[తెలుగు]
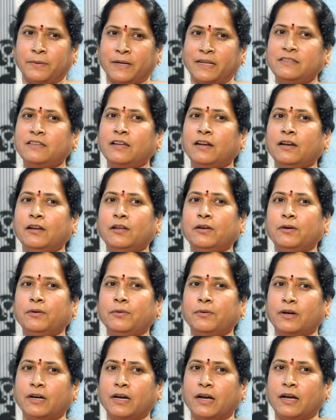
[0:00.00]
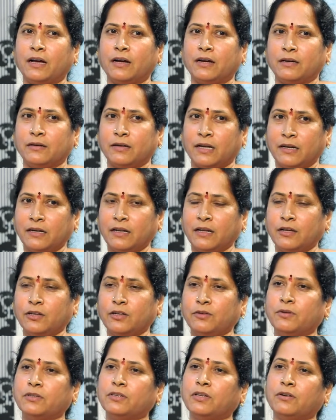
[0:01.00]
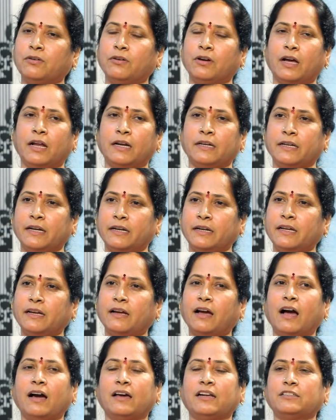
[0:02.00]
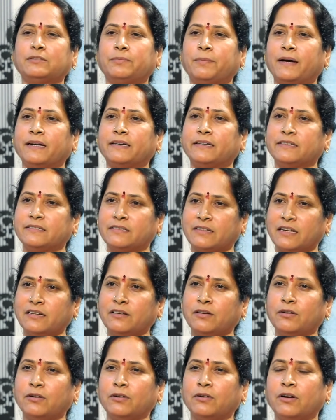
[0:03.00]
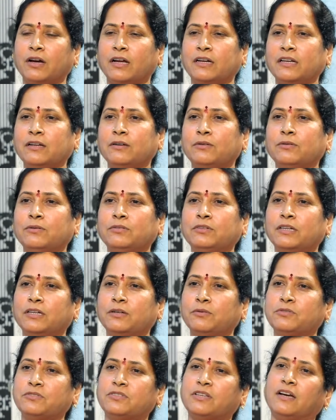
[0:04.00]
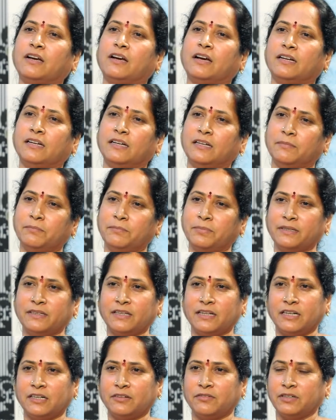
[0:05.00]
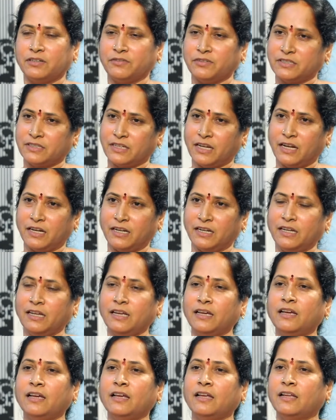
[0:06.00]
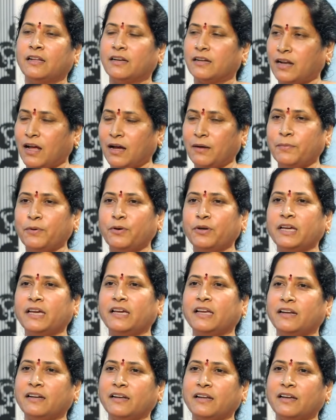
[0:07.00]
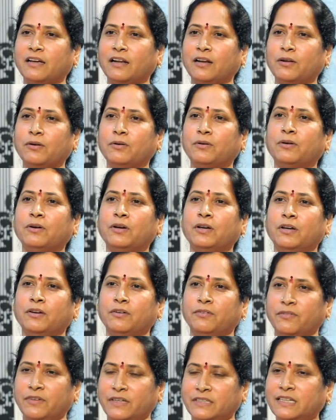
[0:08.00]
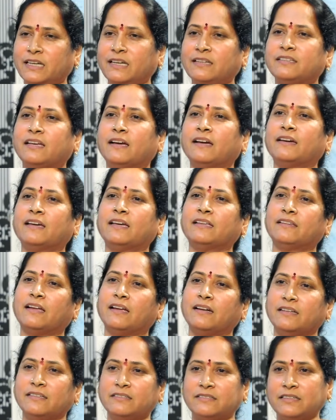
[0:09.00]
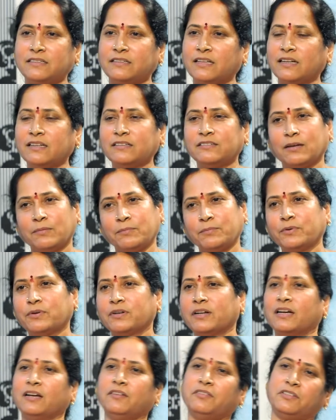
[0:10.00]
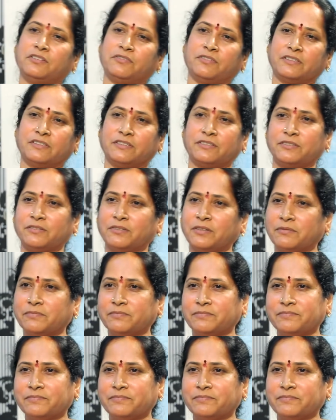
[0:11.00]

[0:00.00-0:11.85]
ప్రజల్లో ఒక అంటే యువతలో కానివ్వండి కాంగ్రెస్ పార్టీ శ్రేణుల్లో కానీ నూతన ఉత్సాహాన్ని నింపింది అనేటువంటి విషయాన్ని రాబోయే ఎన్నికల్లో విజయ సంకేతాన్ని ఇచ్చిందని సంపూర్ణంగా విశ్వసిస్తున్నారు